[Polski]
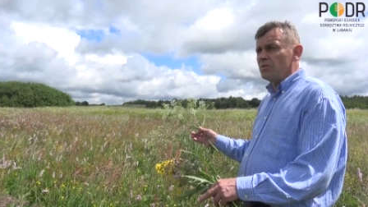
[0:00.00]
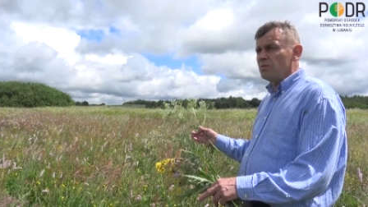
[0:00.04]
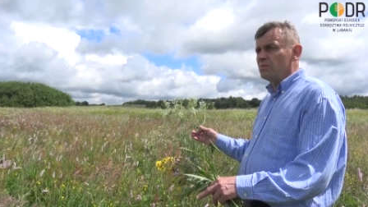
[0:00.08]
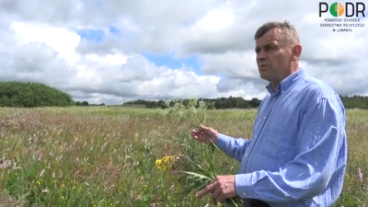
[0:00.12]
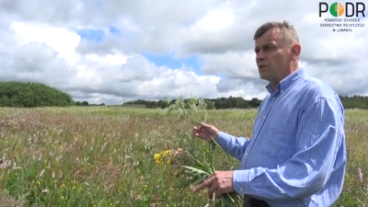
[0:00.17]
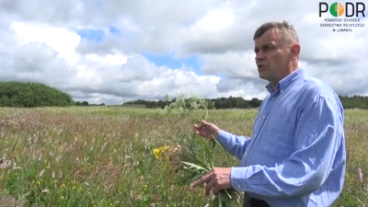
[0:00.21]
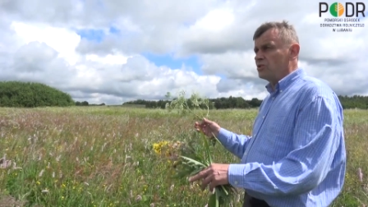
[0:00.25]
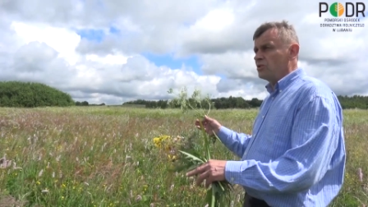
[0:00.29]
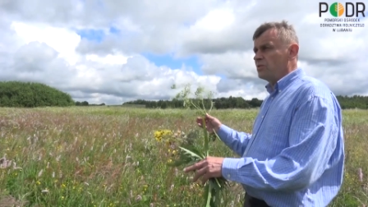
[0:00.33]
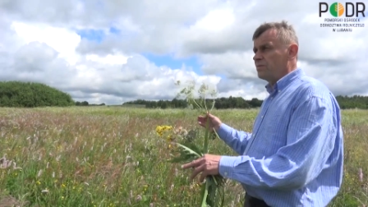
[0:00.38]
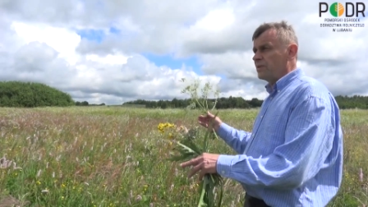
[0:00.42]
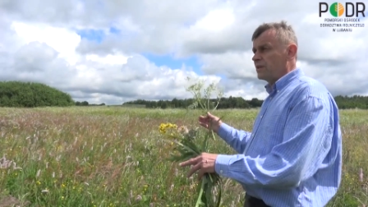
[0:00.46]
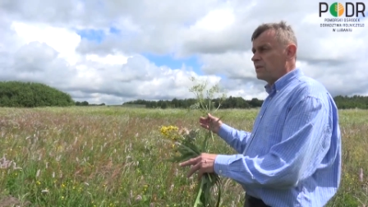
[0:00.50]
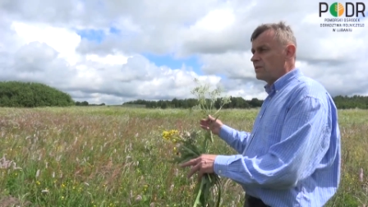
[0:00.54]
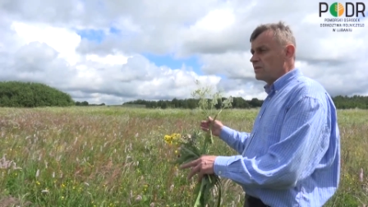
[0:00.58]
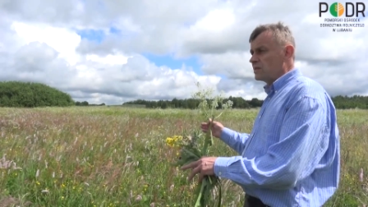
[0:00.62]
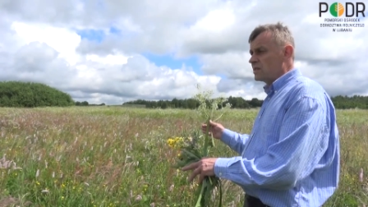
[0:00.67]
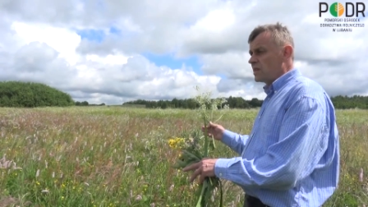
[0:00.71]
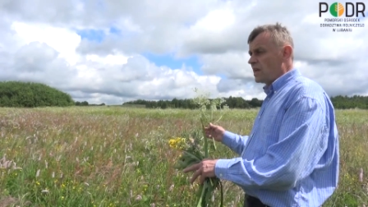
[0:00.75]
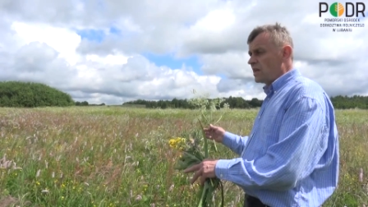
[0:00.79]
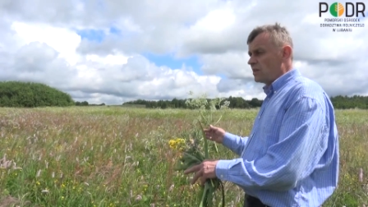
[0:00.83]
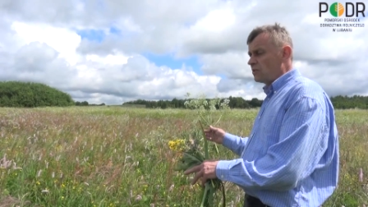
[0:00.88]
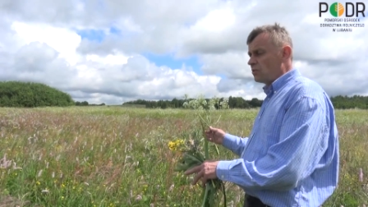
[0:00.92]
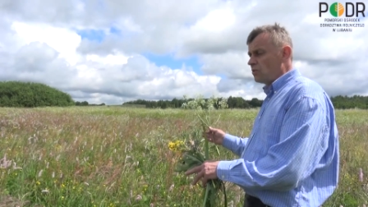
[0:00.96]
właściwego
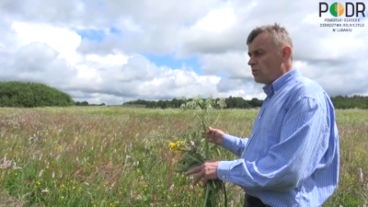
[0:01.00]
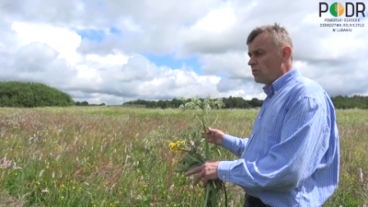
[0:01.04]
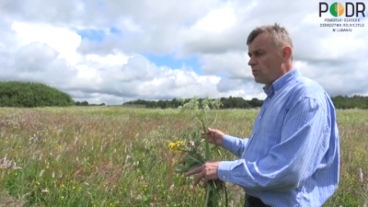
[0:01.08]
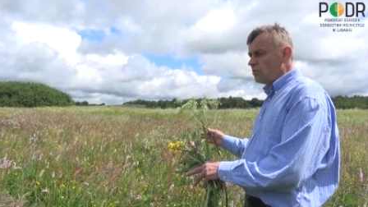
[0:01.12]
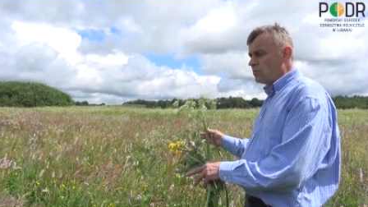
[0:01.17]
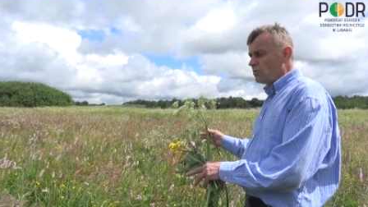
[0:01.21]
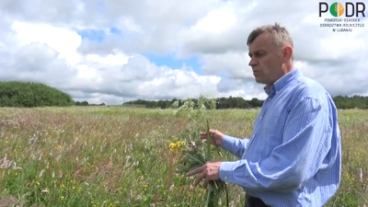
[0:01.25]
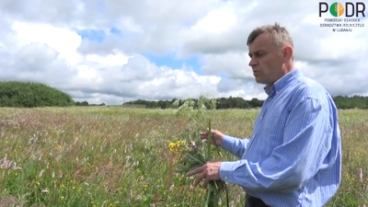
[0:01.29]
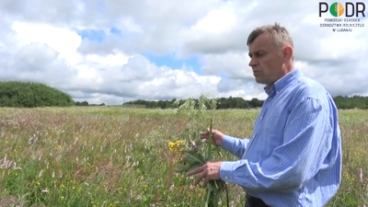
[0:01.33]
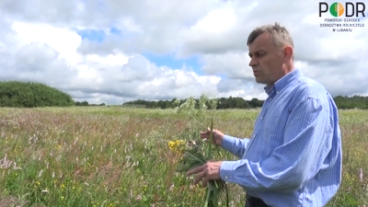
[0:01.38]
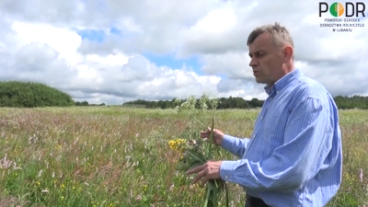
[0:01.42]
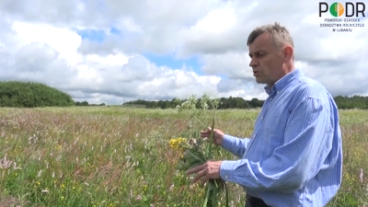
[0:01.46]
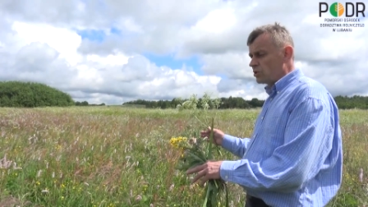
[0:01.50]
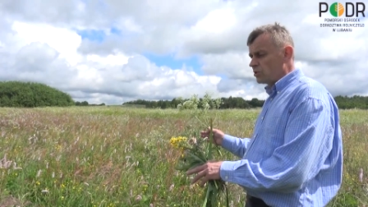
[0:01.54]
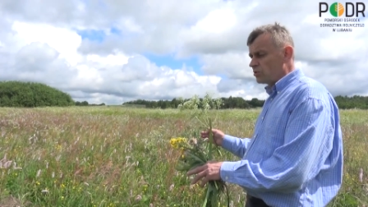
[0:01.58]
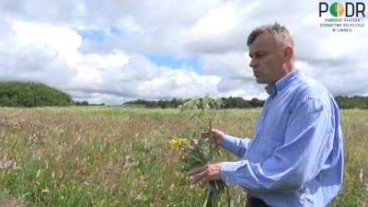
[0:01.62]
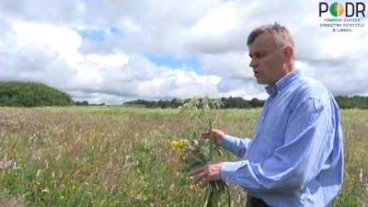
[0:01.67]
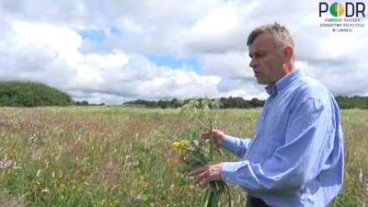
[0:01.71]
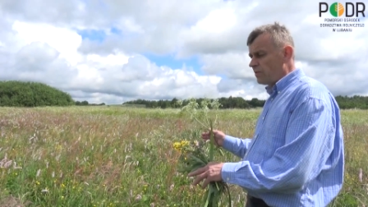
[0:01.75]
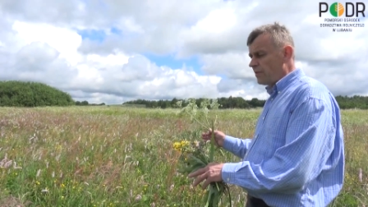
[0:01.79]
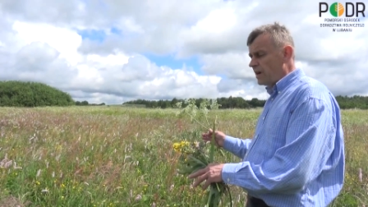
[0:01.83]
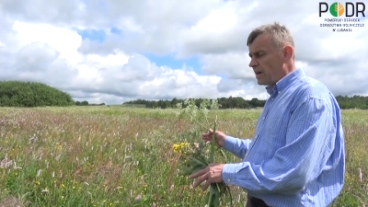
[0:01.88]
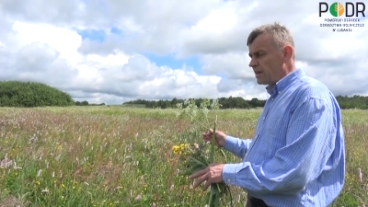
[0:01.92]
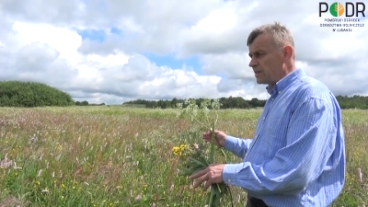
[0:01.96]
stanu
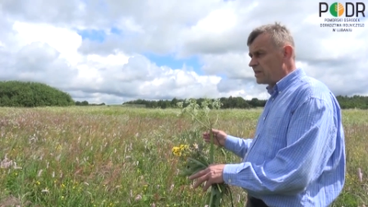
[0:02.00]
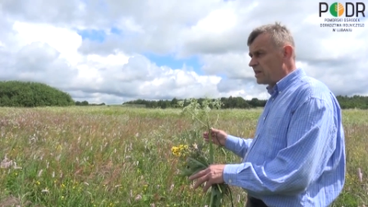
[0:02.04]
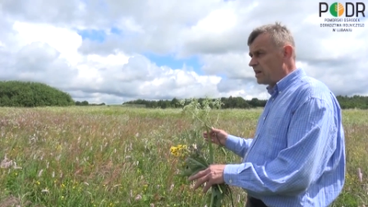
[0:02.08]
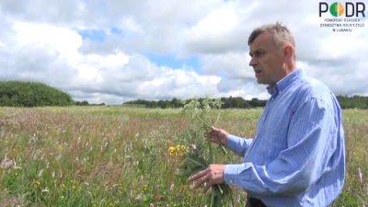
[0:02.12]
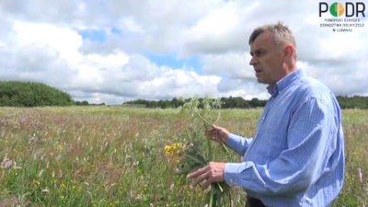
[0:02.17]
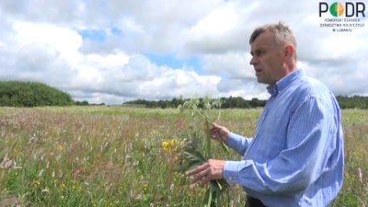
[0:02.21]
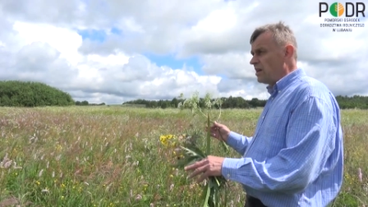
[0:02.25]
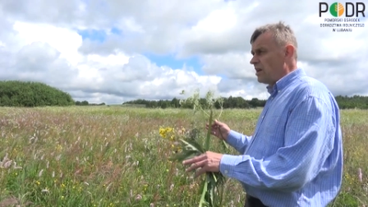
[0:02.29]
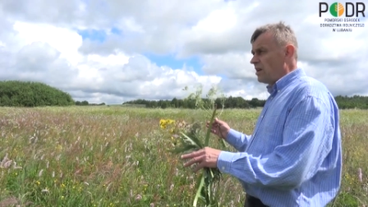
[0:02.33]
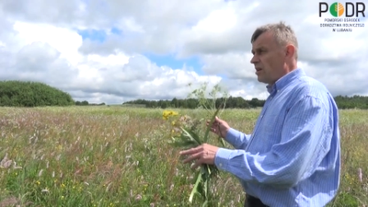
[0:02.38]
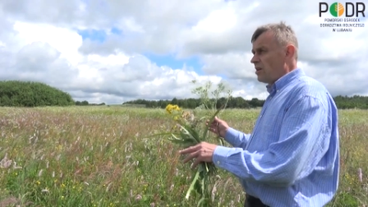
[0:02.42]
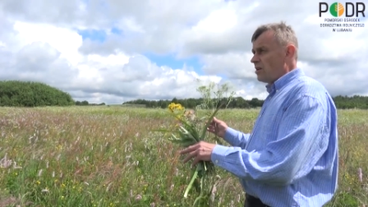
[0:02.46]
użytkowania,